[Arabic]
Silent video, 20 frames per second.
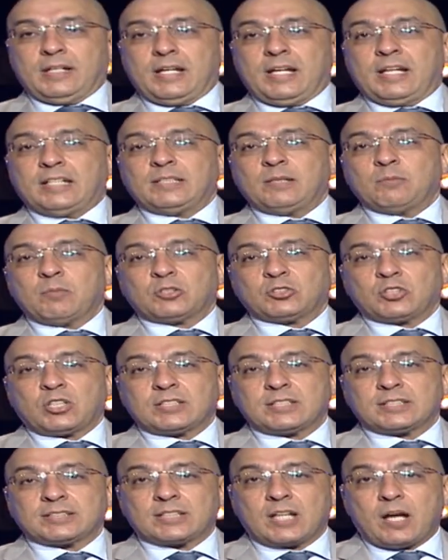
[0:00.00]
هي دي
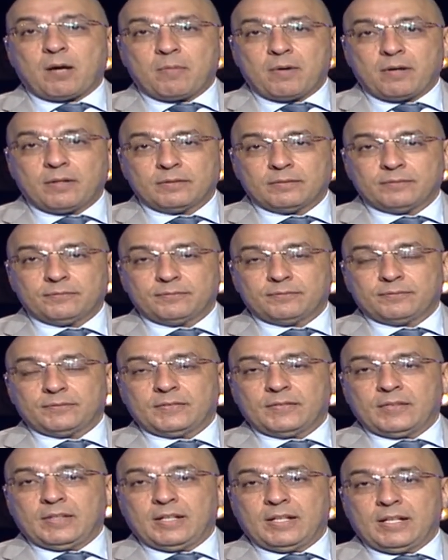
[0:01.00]
الماتشات الصعبه
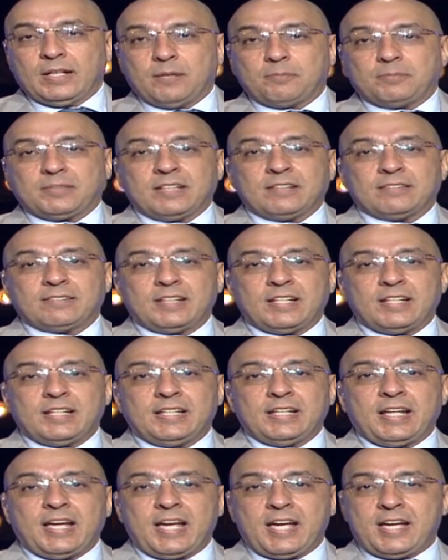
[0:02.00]
اللي
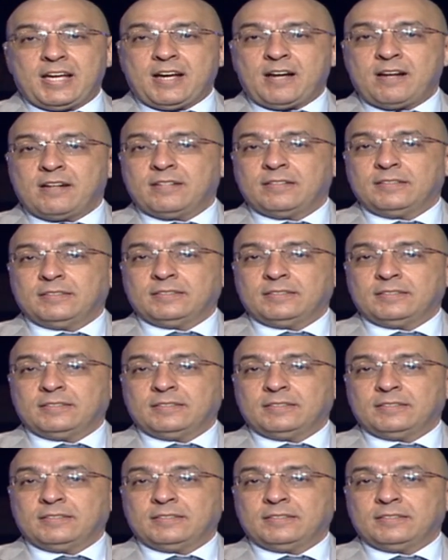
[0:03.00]
بتنتهي نهايه